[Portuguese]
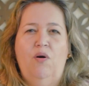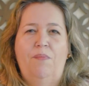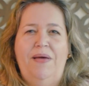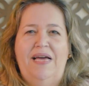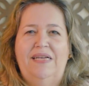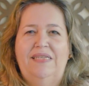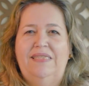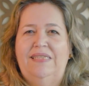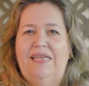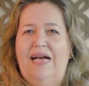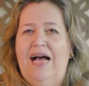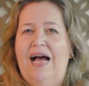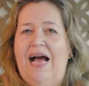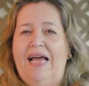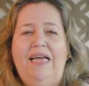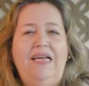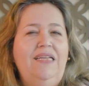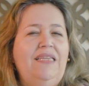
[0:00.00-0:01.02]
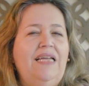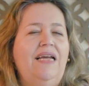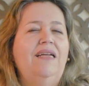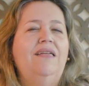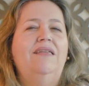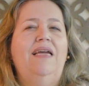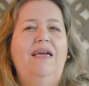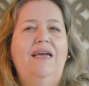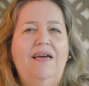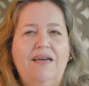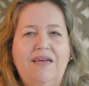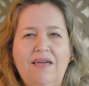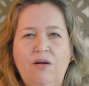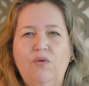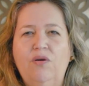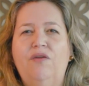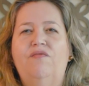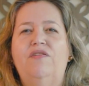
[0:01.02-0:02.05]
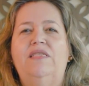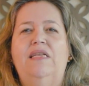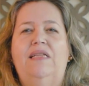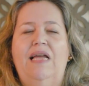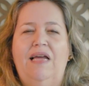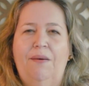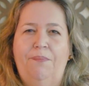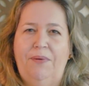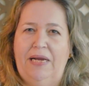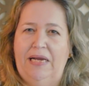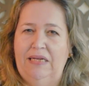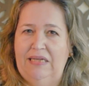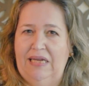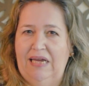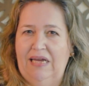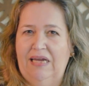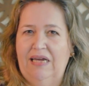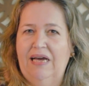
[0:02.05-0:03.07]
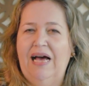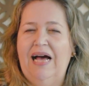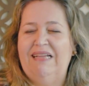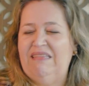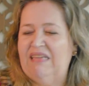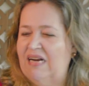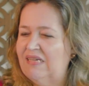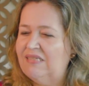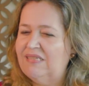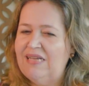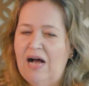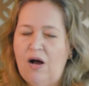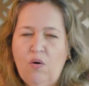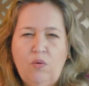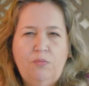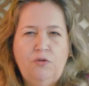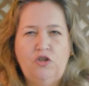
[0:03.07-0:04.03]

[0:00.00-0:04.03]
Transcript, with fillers: começa a entender aquilo que você tem que aprender, a traçar um